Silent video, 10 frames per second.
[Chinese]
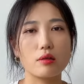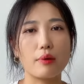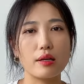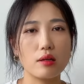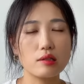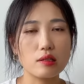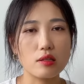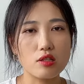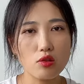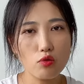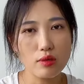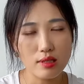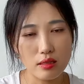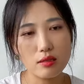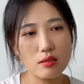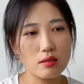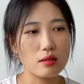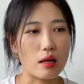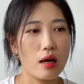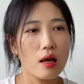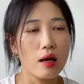是吧？让自己的生活清清净净的。